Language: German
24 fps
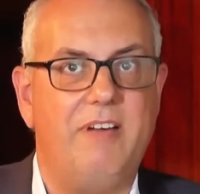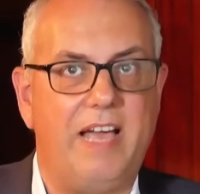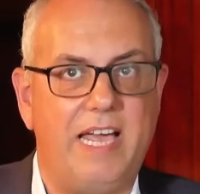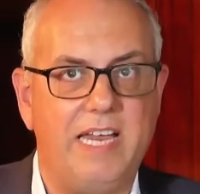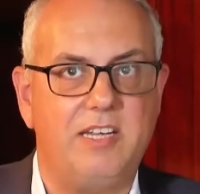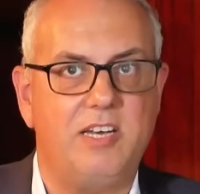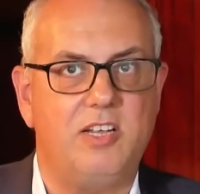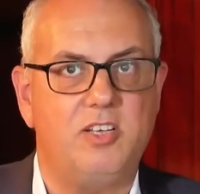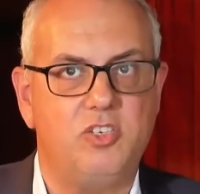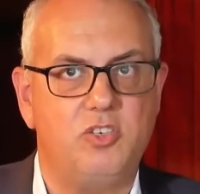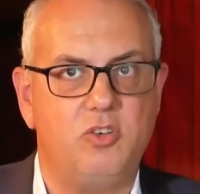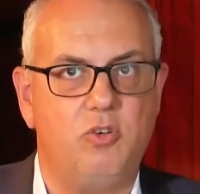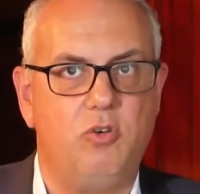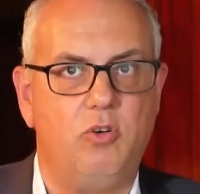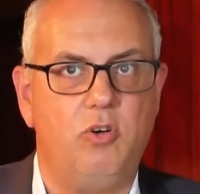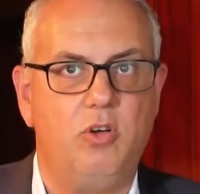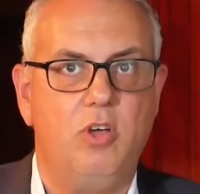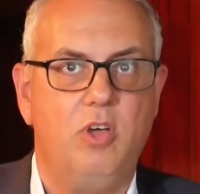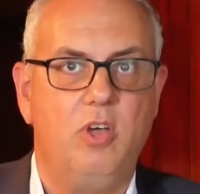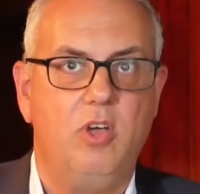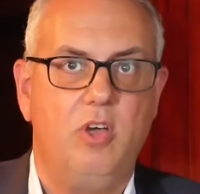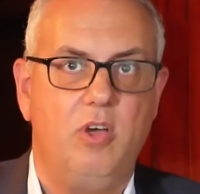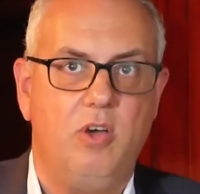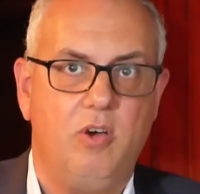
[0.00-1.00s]
weiter
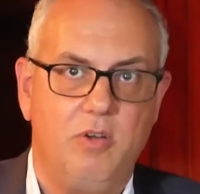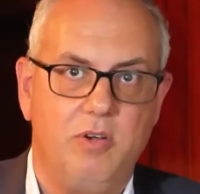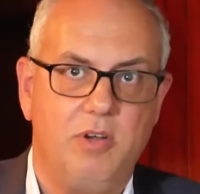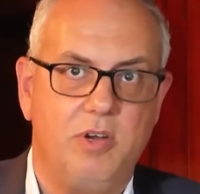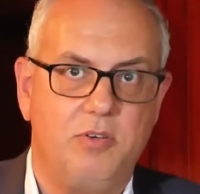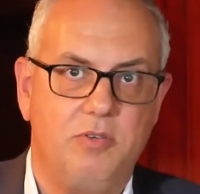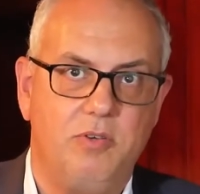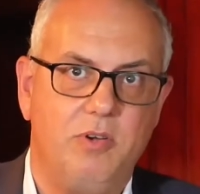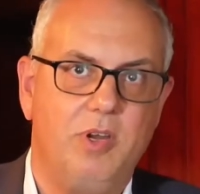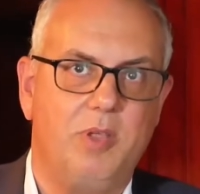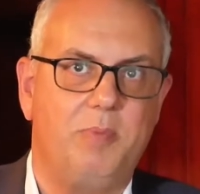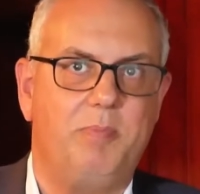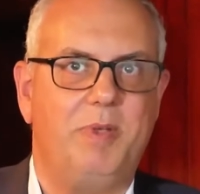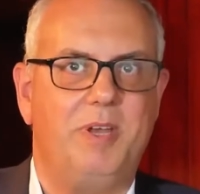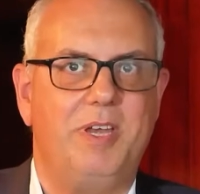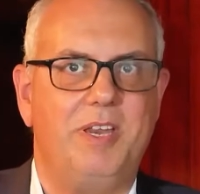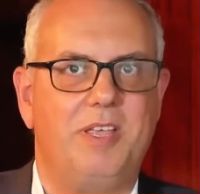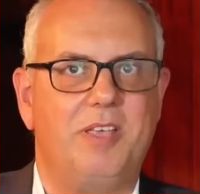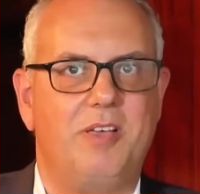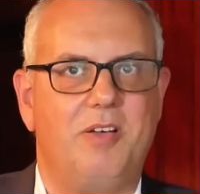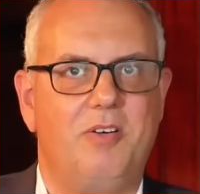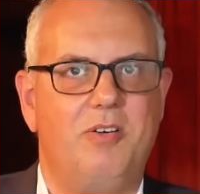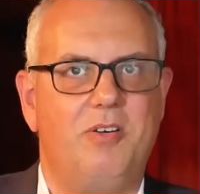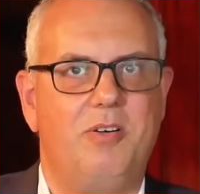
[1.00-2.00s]
so und natürlich bin
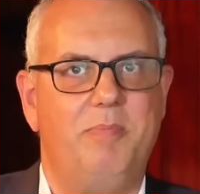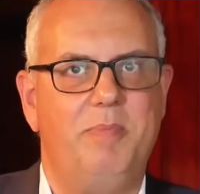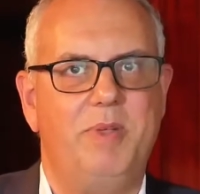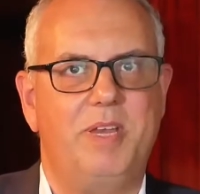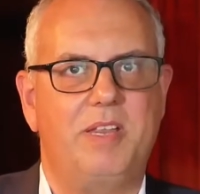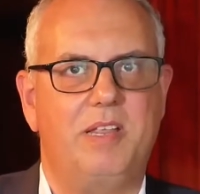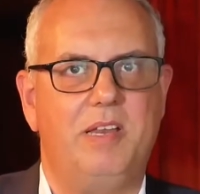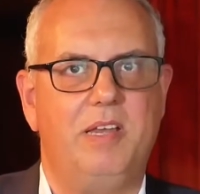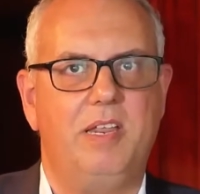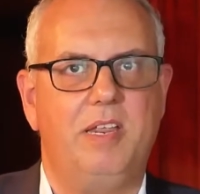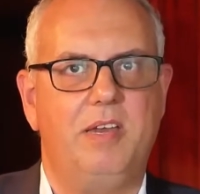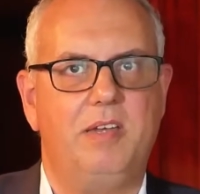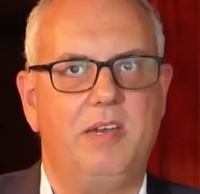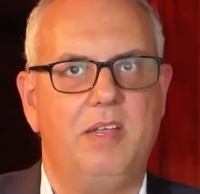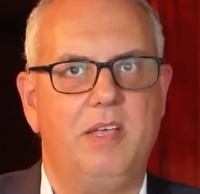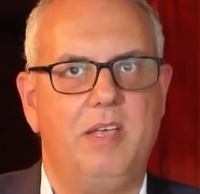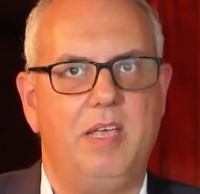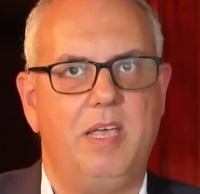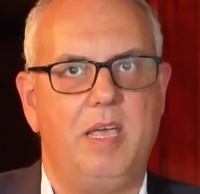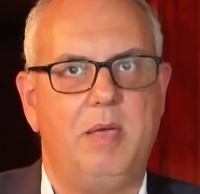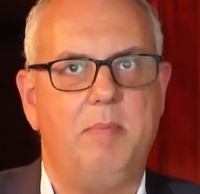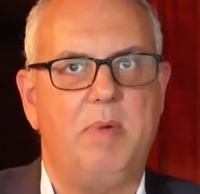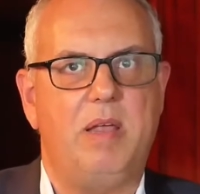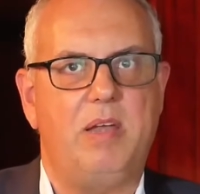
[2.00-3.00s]
ich auch Mitglied
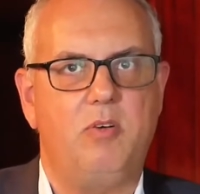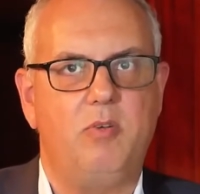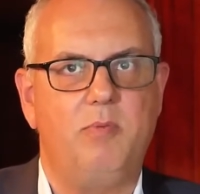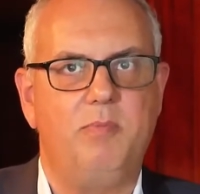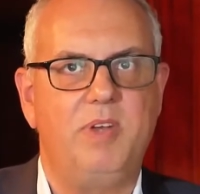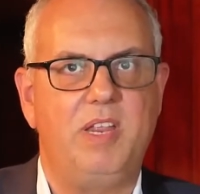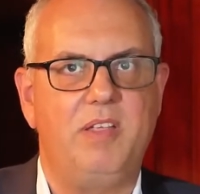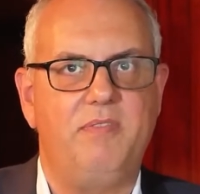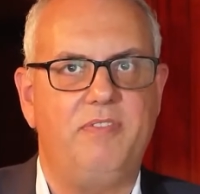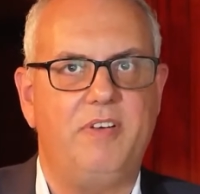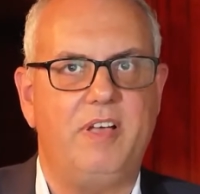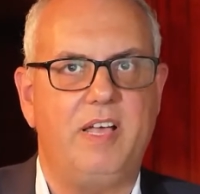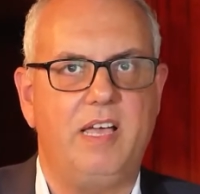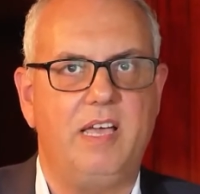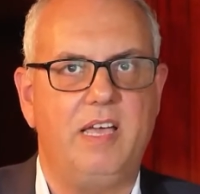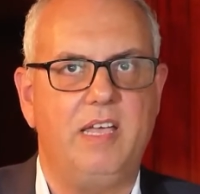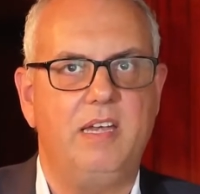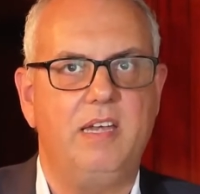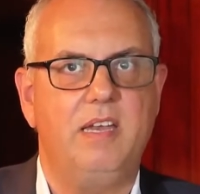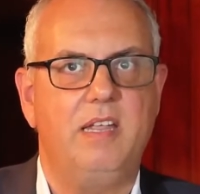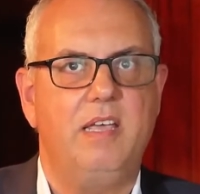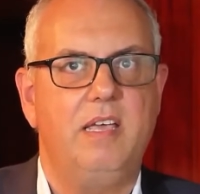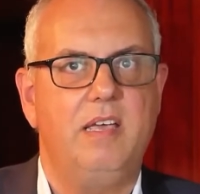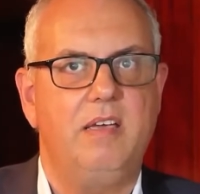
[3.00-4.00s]
im
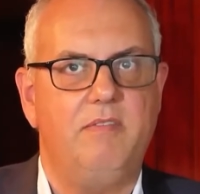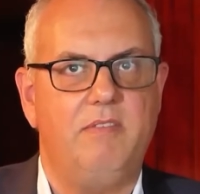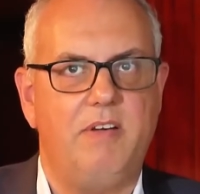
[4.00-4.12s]
Alumni-Verein,